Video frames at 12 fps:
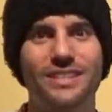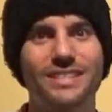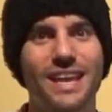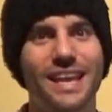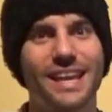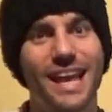ist
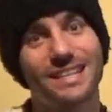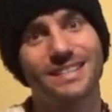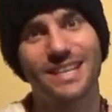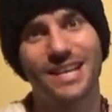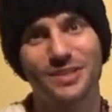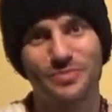ein ganz,
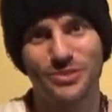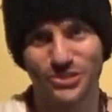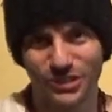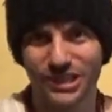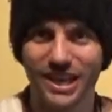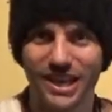ganz
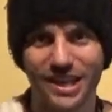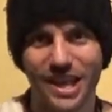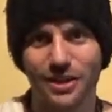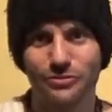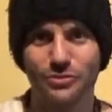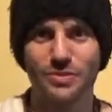besonderer
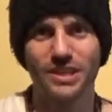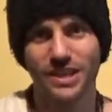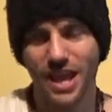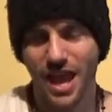Tag für mich,